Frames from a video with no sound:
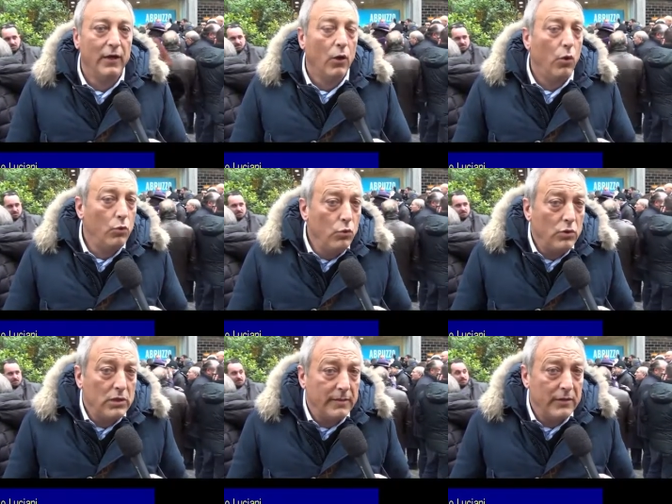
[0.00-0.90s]

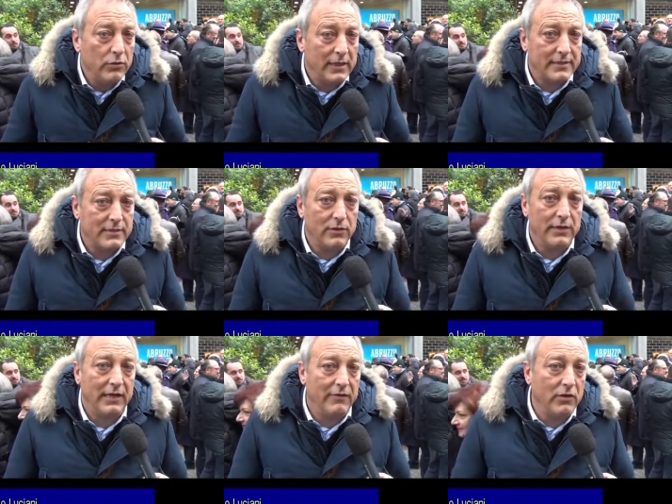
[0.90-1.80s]
Un'ultima
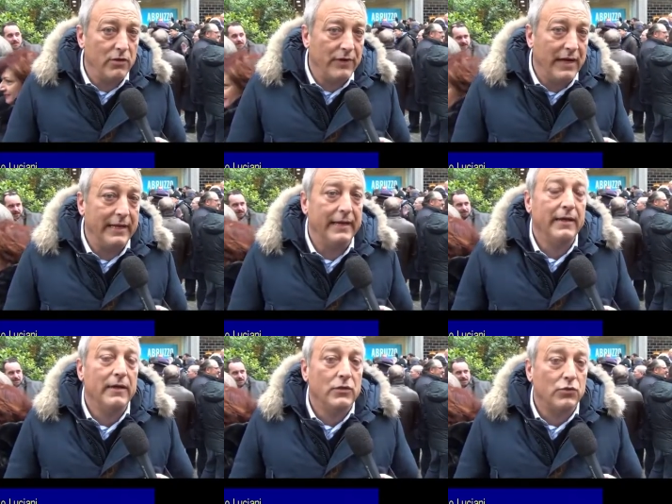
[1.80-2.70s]
annotazione la voglio fare
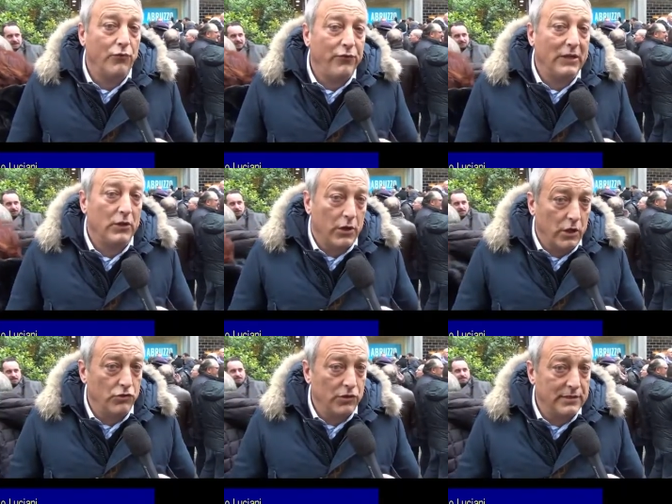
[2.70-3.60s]
sul fatto che
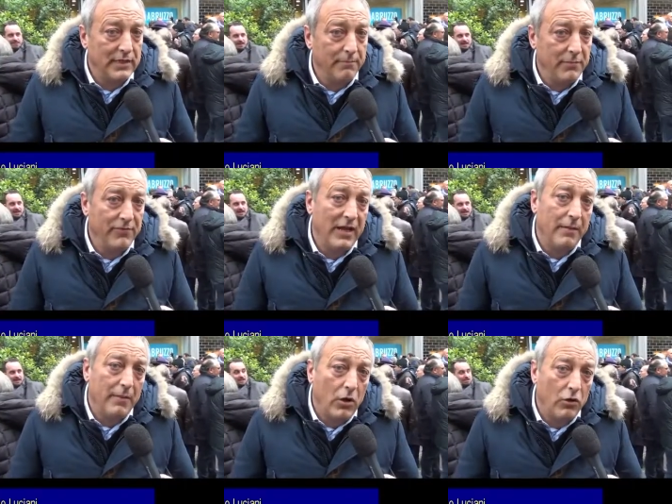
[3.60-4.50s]
oggi è Sila
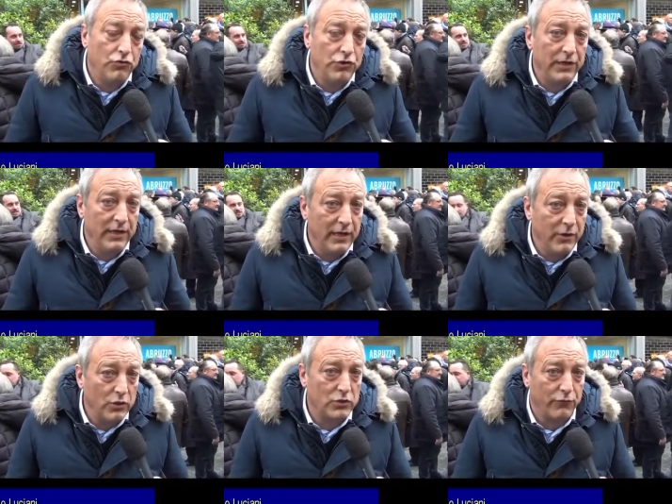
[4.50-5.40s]
Befana ma oggi il nostro